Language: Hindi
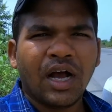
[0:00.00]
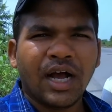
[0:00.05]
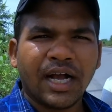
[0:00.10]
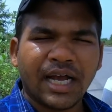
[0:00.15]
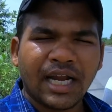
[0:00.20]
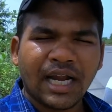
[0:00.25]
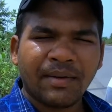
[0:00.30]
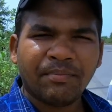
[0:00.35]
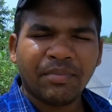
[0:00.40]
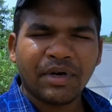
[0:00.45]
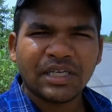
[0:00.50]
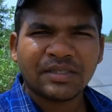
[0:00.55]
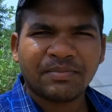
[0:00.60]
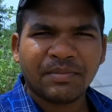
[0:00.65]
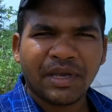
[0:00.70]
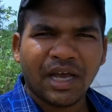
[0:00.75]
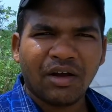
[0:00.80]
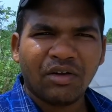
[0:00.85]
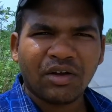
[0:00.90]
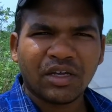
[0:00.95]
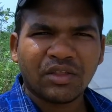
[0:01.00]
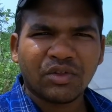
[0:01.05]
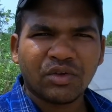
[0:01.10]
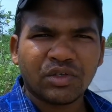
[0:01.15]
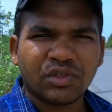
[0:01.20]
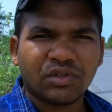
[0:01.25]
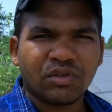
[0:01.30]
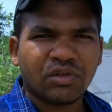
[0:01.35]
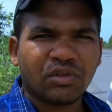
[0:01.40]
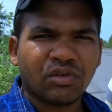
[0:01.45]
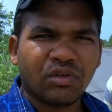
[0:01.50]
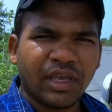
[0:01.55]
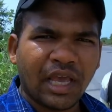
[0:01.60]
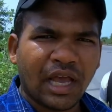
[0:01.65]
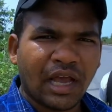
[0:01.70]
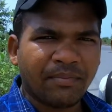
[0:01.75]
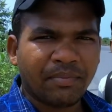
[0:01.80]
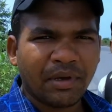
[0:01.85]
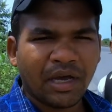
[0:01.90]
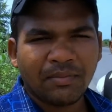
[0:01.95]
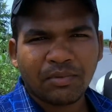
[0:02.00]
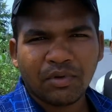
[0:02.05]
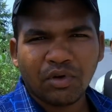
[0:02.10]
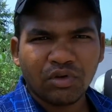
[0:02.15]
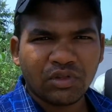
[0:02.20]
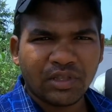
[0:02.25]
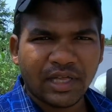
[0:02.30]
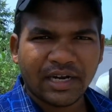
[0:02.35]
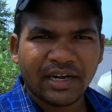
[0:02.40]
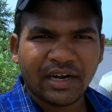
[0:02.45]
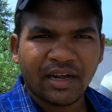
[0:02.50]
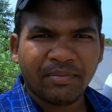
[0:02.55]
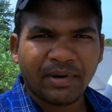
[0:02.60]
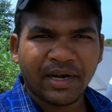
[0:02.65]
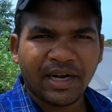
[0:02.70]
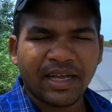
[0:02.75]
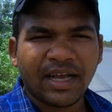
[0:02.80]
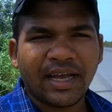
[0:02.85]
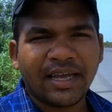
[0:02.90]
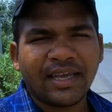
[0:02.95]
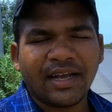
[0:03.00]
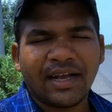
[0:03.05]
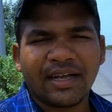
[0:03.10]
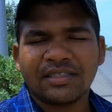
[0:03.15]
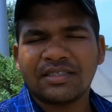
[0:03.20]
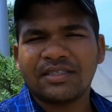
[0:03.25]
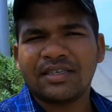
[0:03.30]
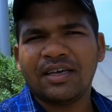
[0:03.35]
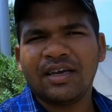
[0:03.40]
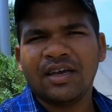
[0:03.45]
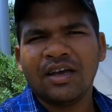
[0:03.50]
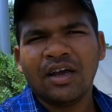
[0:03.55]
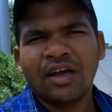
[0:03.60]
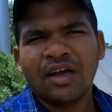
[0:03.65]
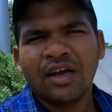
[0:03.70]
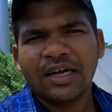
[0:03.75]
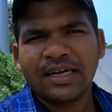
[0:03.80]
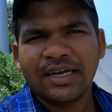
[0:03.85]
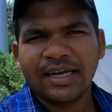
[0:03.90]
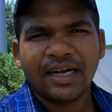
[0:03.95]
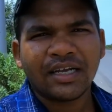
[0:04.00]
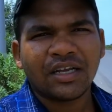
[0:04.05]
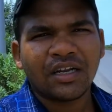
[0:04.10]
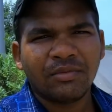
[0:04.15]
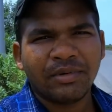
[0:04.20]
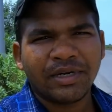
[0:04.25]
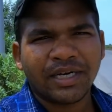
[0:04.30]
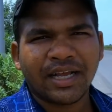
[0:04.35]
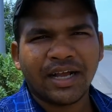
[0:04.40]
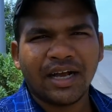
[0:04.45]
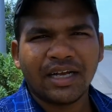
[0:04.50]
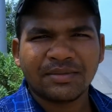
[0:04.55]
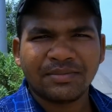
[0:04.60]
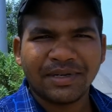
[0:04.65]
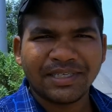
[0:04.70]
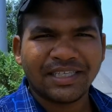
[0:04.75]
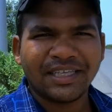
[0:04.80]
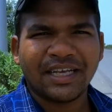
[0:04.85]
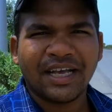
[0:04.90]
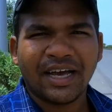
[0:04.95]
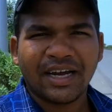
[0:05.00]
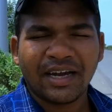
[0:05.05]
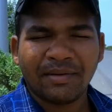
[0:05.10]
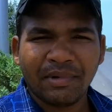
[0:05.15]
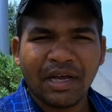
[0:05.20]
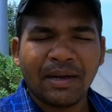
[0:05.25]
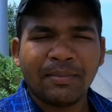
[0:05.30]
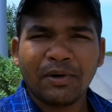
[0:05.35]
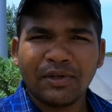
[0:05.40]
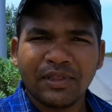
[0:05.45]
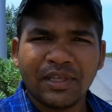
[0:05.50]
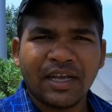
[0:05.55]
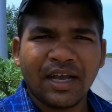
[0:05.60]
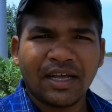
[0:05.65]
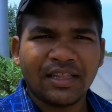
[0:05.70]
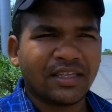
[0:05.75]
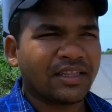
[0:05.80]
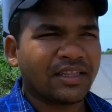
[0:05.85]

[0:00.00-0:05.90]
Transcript: अगर आप बस में आओगे दोस्तों तो यहाँ पे आपको उतरना पड़ेगा यहाँ से डेढ़ किलोमीटर के आसपास दिखा रहा है मैं आपको दिखा